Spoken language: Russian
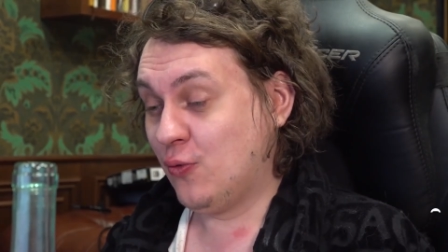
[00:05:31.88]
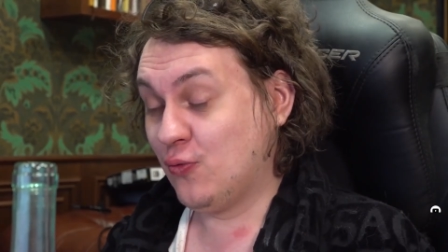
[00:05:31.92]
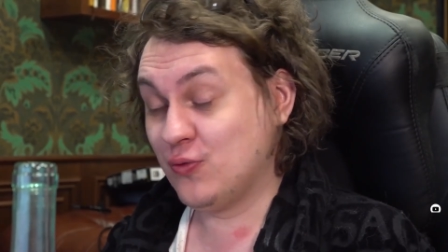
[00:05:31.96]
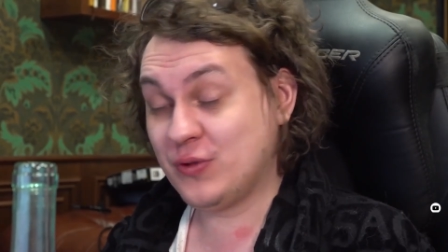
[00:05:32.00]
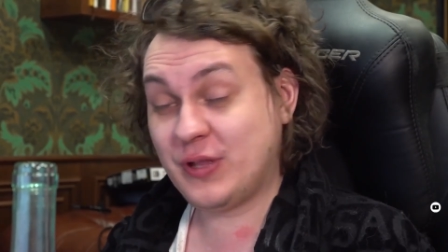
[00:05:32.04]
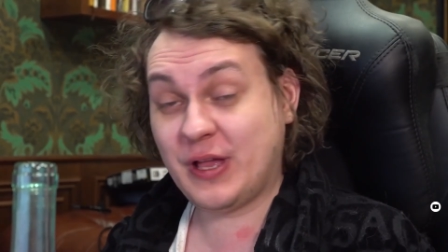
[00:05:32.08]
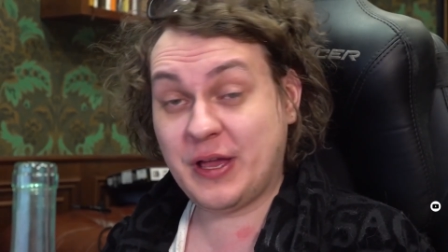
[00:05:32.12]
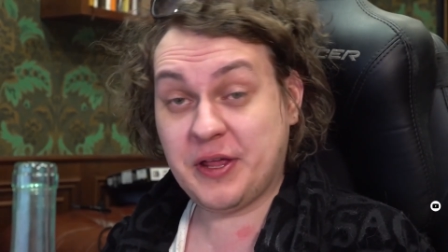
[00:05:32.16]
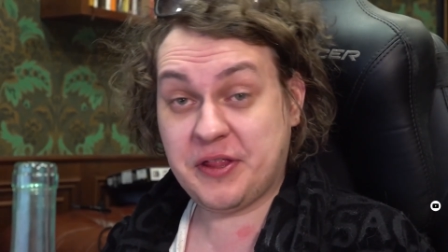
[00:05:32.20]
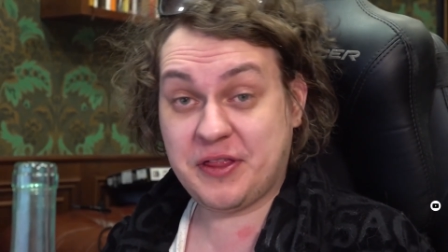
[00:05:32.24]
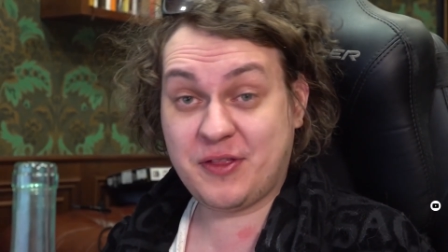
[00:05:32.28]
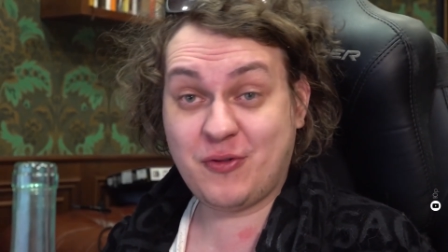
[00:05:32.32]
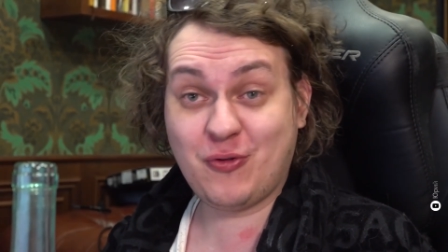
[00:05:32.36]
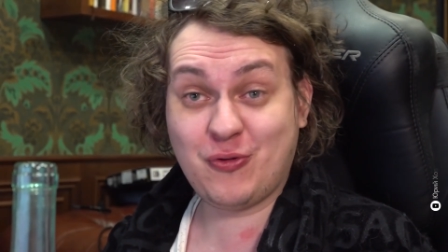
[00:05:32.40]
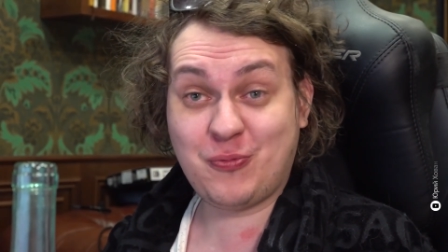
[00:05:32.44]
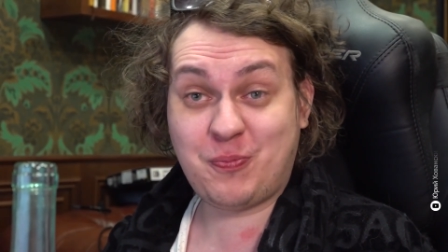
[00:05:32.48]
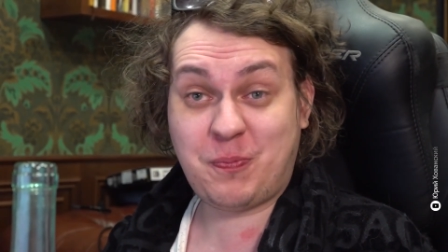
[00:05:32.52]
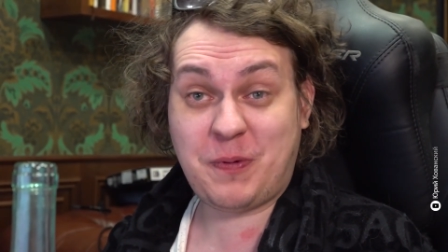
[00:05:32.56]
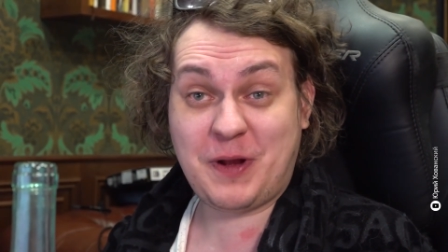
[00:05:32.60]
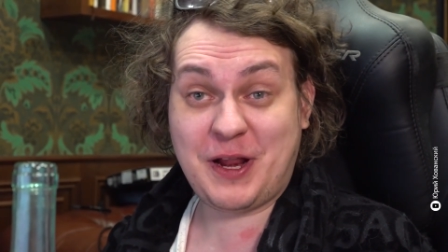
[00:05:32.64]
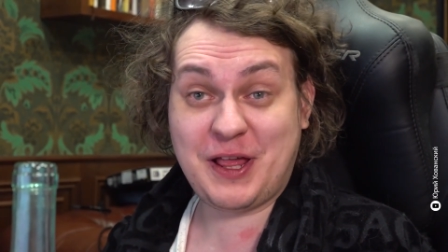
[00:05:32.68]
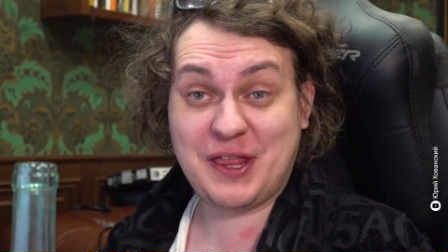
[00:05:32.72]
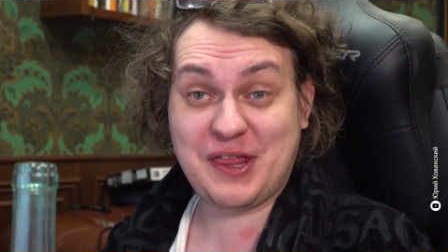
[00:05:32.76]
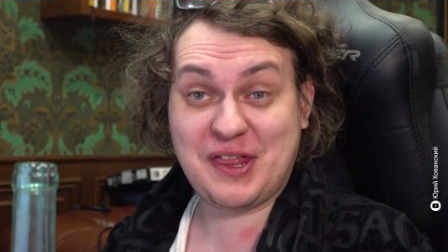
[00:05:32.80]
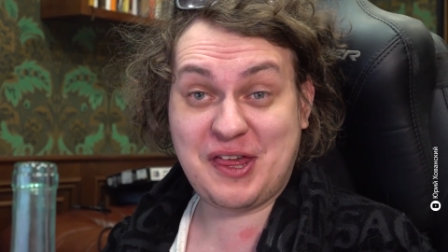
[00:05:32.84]
У нас
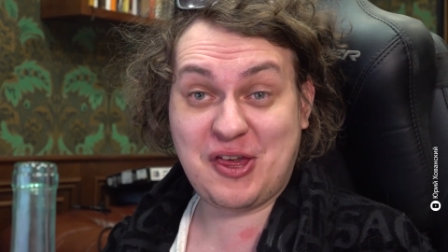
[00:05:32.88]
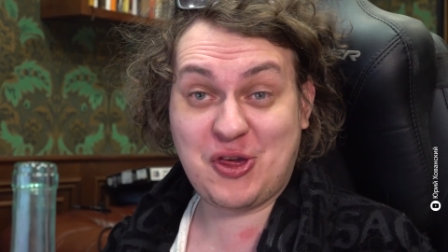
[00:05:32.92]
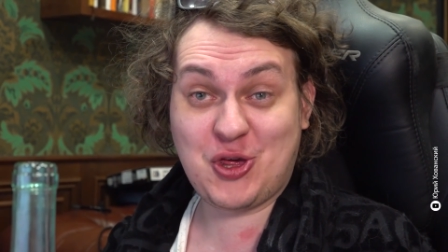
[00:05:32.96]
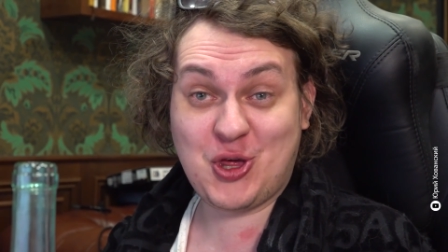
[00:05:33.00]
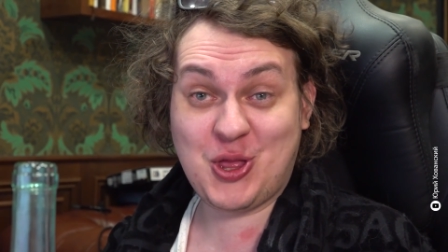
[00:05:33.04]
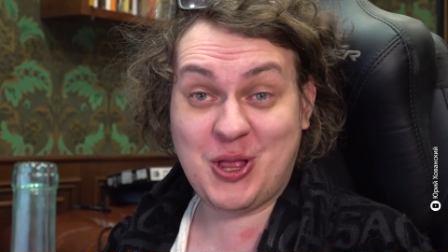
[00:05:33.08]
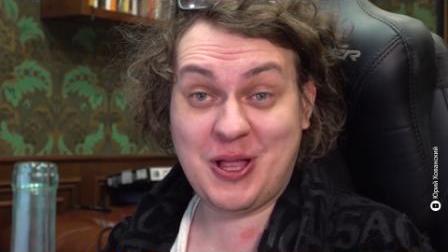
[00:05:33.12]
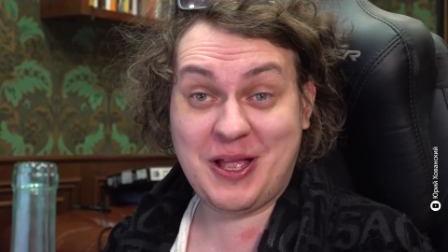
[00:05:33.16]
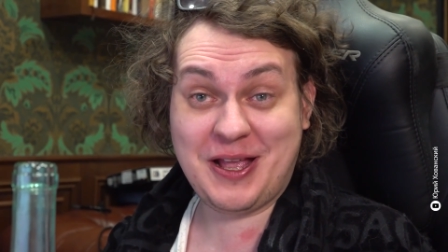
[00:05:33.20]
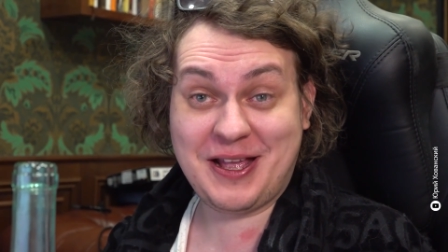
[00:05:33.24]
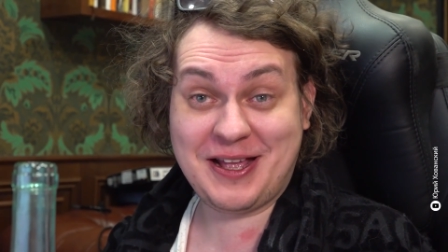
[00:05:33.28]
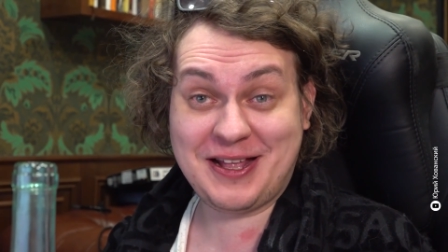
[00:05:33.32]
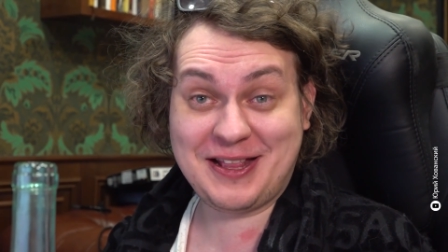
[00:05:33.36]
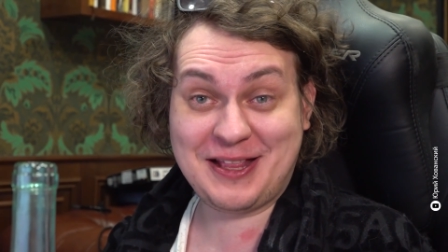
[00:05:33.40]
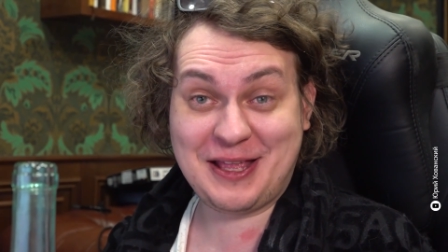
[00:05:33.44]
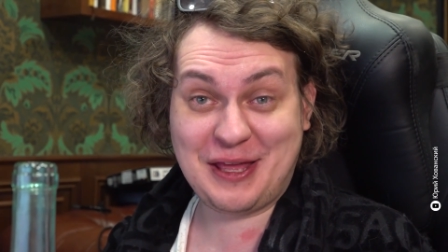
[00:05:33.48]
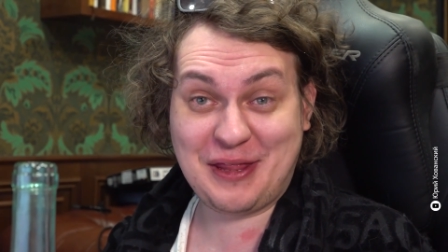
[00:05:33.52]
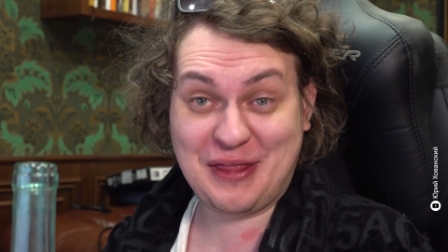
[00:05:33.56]
тут произошла